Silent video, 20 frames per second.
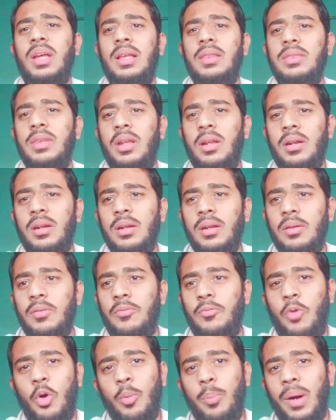उनके अंदर
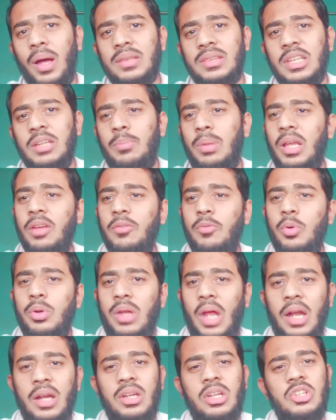वो बात नहीं
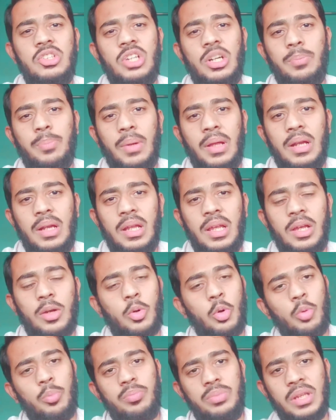भले वो टाइट टी शर्ट पहन
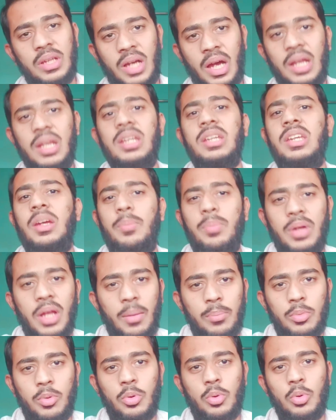लें खूब दिखाने की
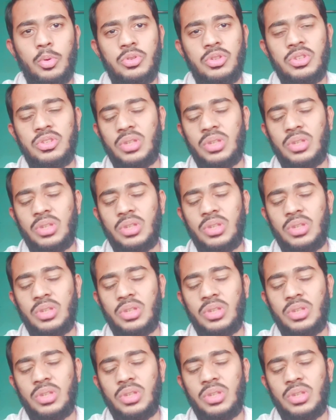अपने आप को